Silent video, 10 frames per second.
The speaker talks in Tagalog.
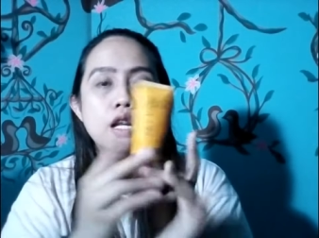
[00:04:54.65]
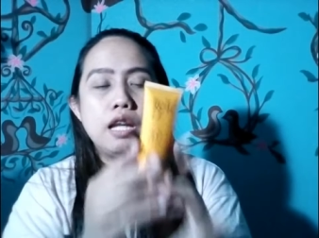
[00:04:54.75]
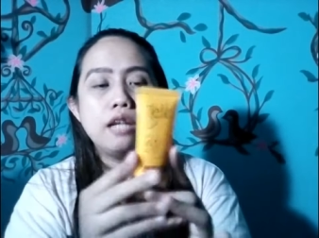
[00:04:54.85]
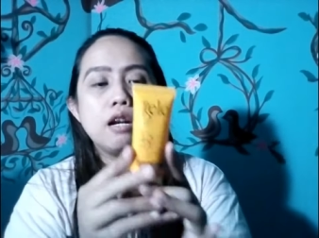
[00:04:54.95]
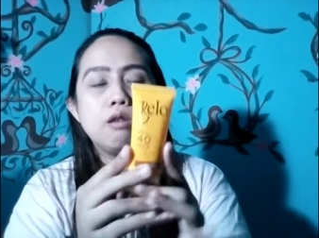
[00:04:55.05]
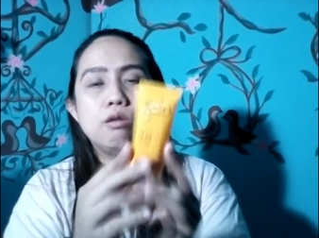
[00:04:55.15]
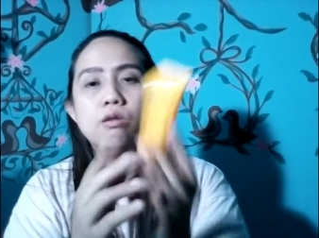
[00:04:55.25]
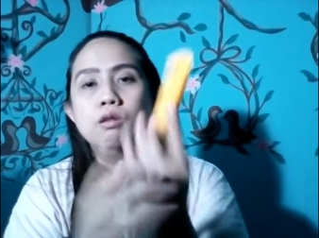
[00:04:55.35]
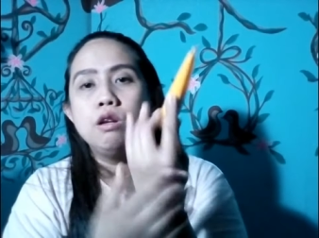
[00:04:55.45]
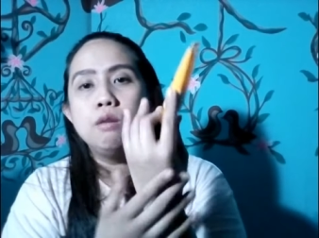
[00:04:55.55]
Like
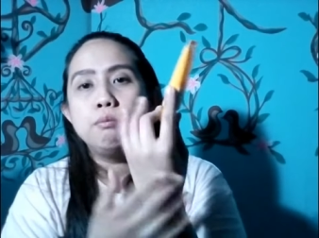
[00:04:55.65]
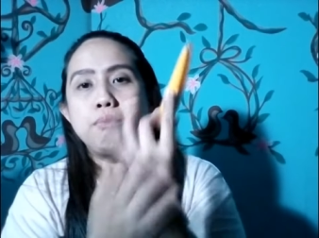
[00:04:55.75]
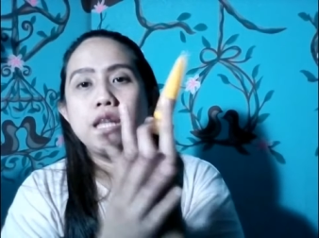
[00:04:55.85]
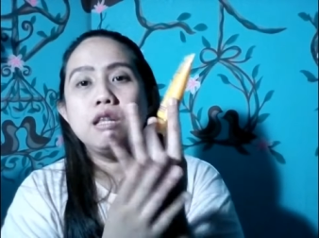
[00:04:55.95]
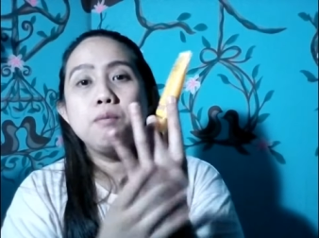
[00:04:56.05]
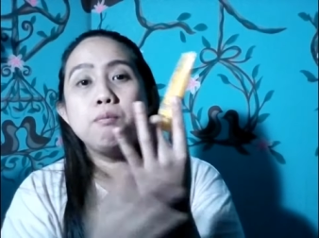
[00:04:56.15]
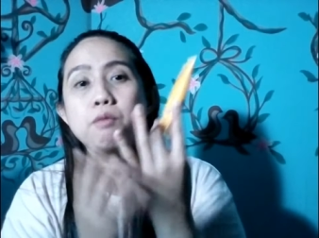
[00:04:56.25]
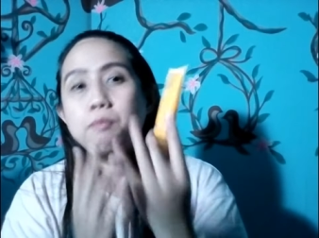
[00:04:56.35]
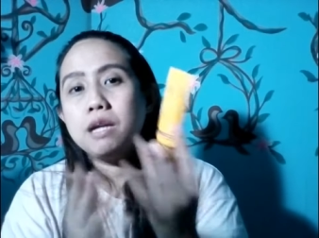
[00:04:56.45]
ako, pwede mo